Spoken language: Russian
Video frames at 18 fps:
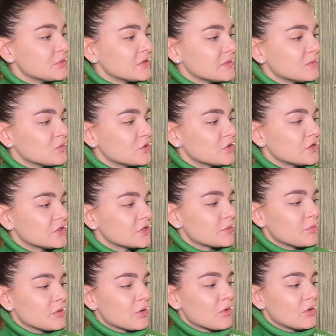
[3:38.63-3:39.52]
потому что
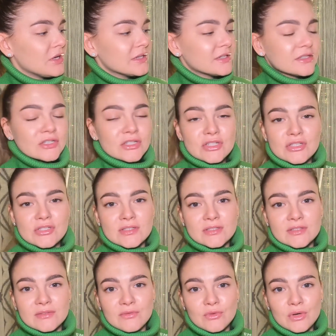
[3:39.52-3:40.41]
«Шипоголик и
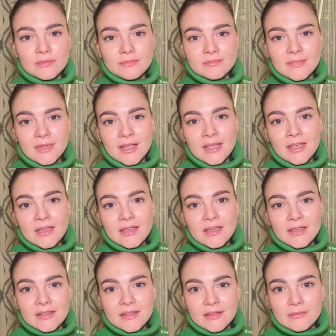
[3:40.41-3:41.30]
Рождество»
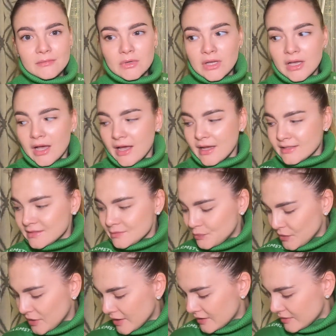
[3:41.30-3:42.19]
и
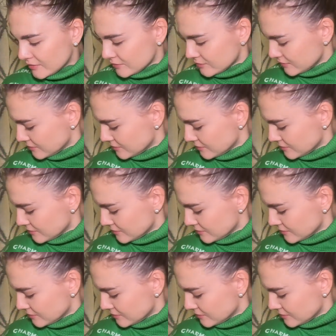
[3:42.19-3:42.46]
«Каспер»